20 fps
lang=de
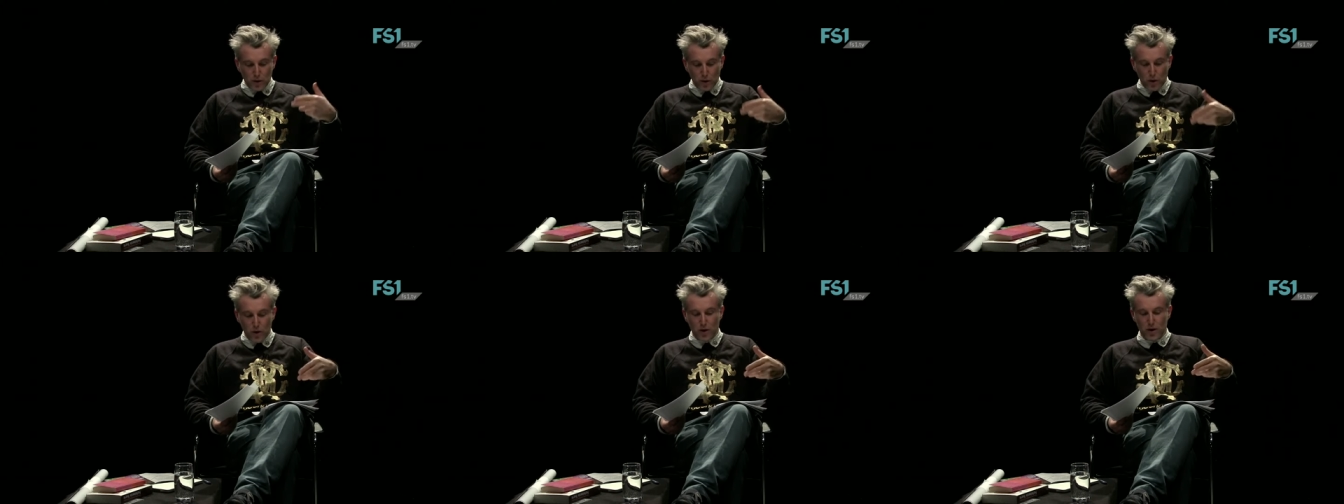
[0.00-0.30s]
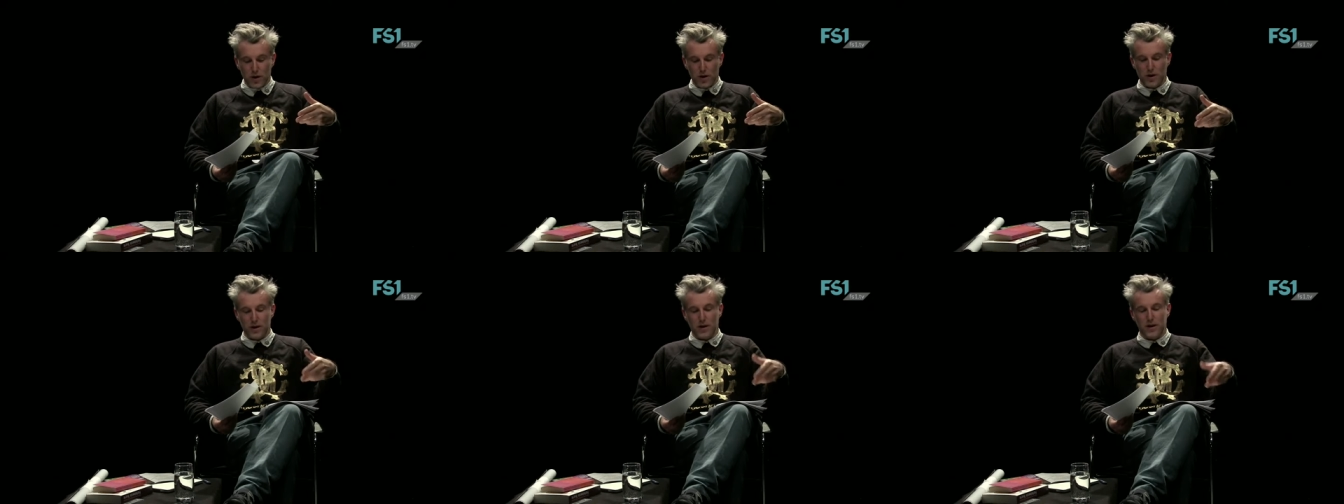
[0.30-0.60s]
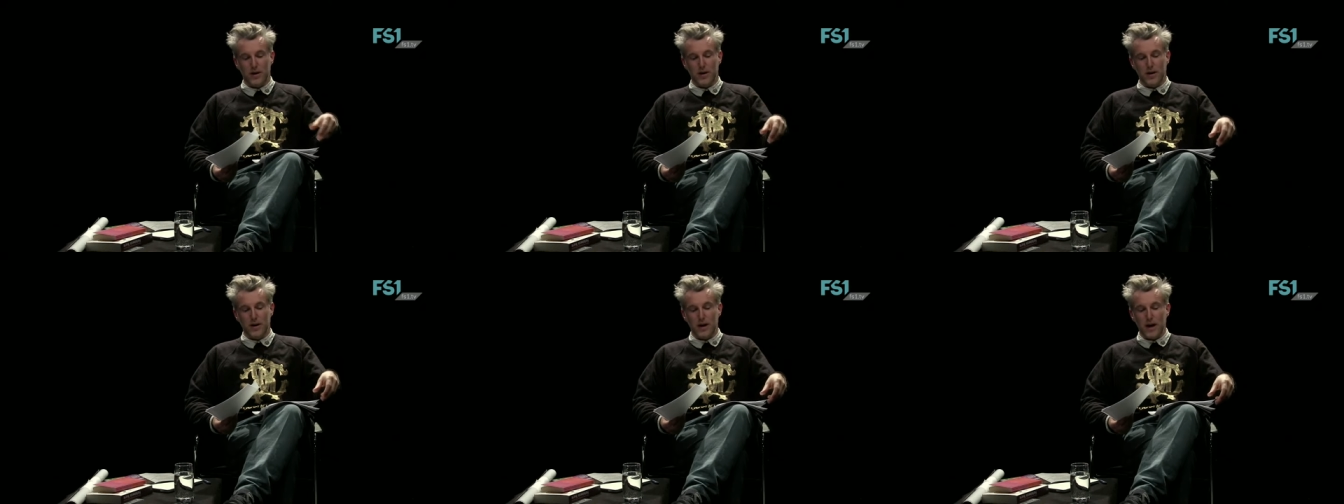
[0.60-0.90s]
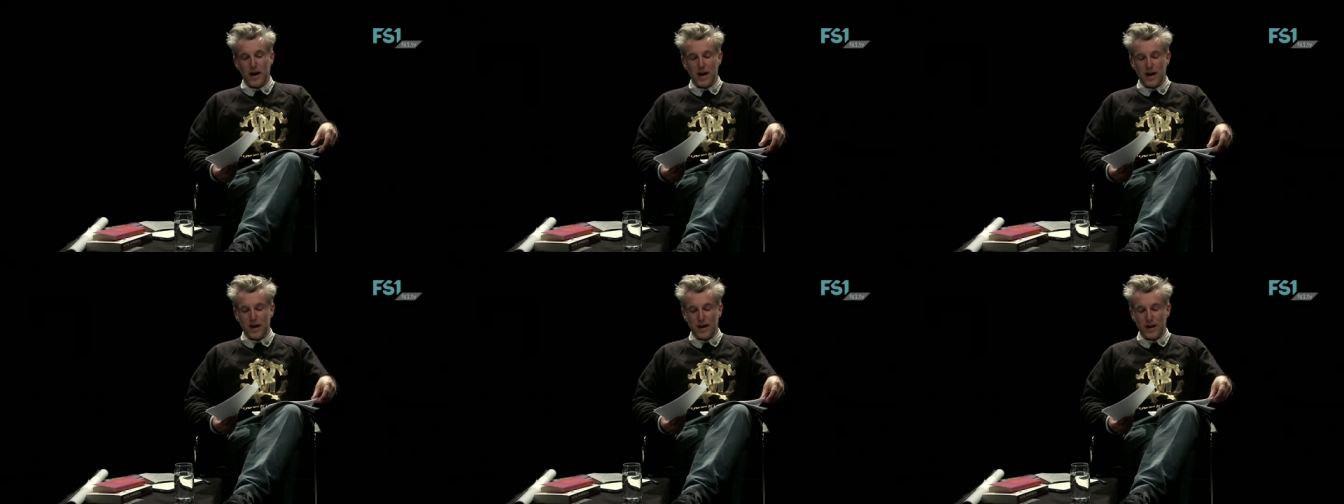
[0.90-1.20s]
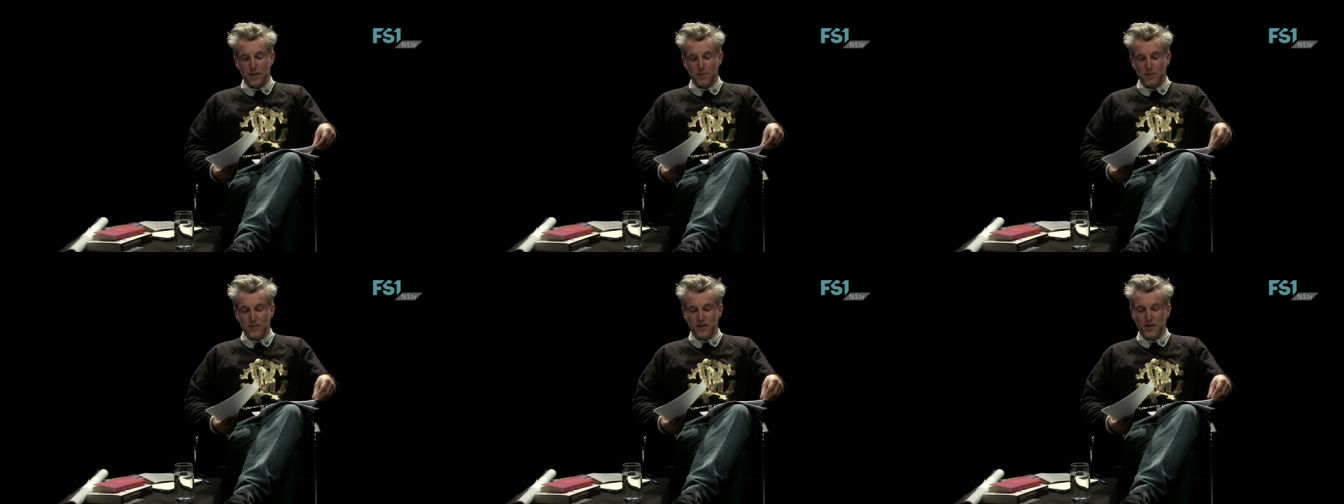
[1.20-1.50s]
doch äh,
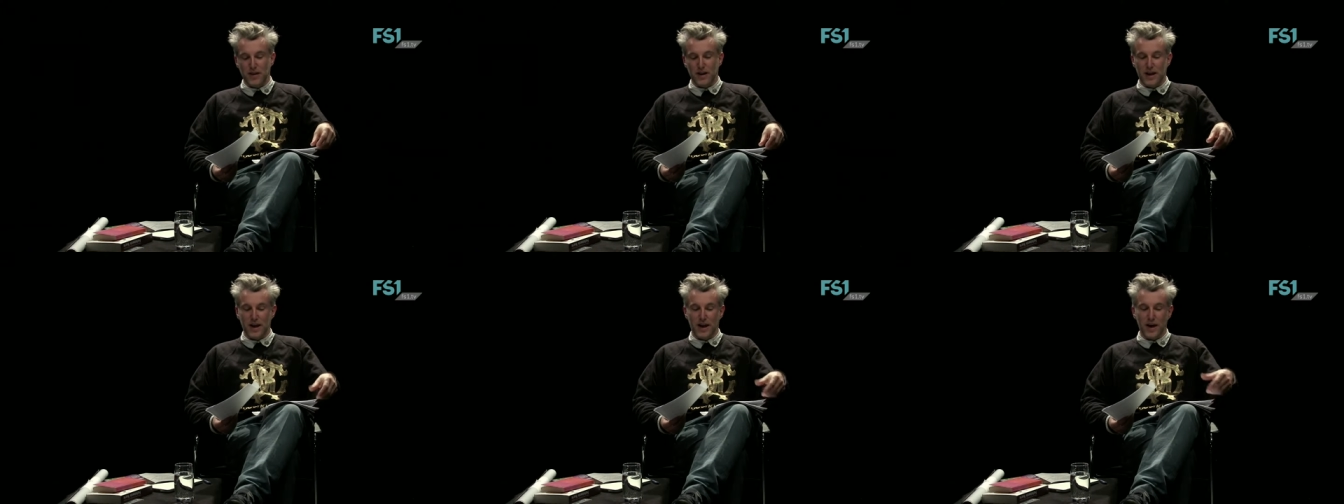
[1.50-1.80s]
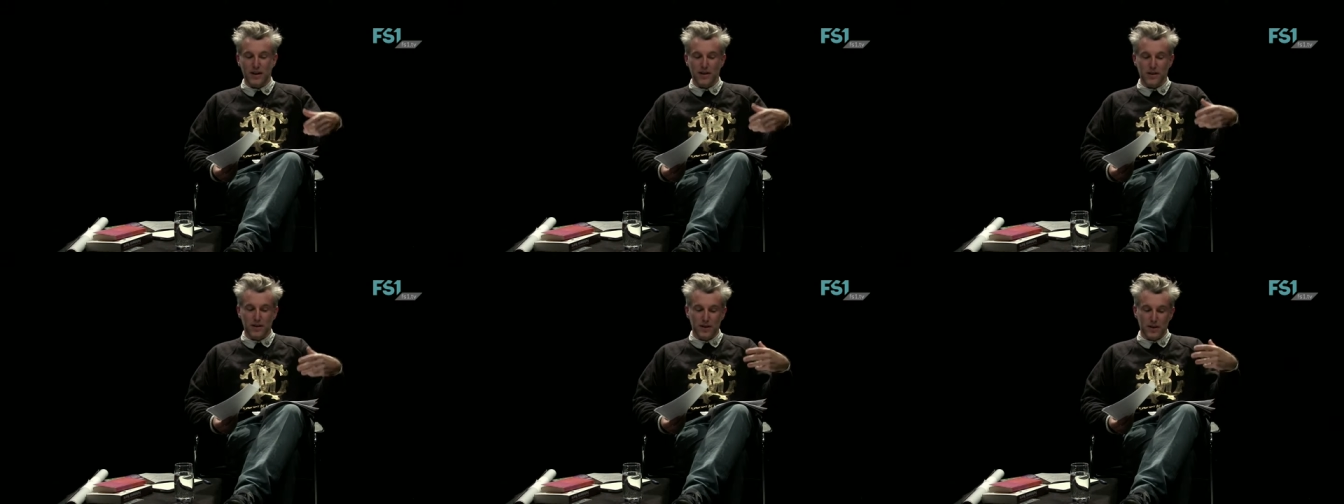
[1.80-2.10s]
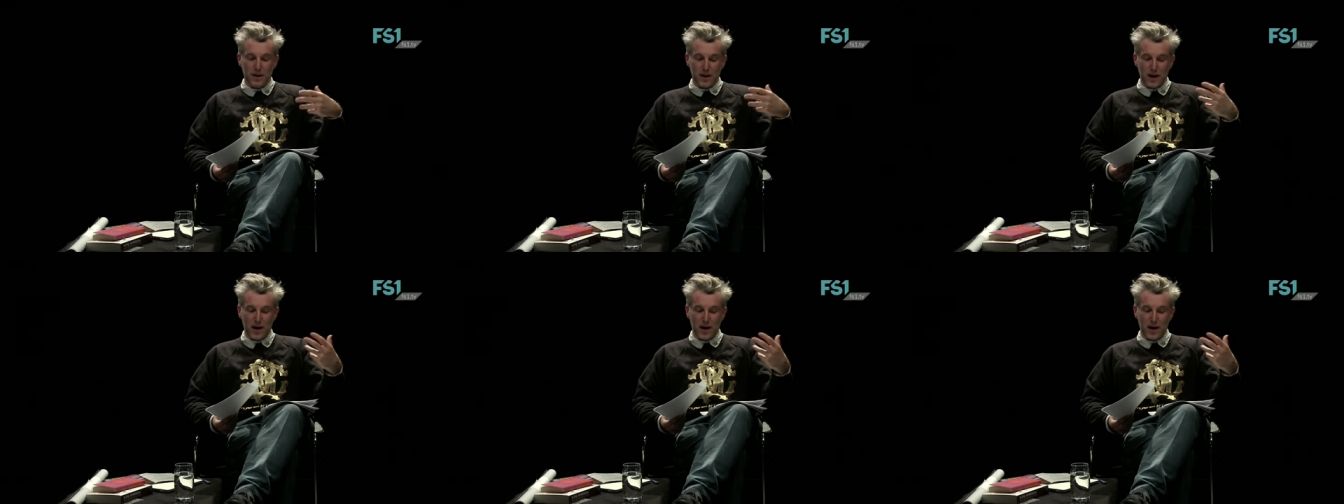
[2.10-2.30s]
gibt sie kein,